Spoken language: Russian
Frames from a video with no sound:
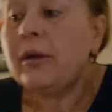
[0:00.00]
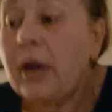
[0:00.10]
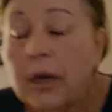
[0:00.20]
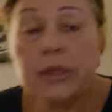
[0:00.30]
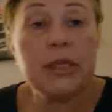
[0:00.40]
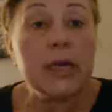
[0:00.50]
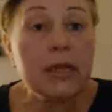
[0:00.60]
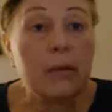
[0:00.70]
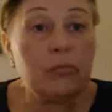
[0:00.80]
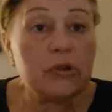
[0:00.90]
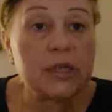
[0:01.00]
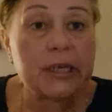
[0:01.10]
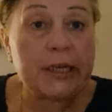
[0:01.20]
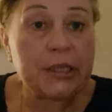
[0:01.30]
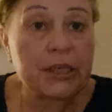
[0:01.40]
А где она будет
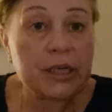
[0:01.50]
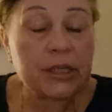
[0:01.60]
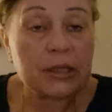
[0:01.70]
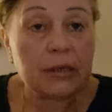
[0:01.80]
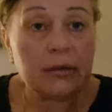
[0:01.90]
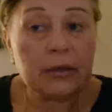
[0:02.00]
следить?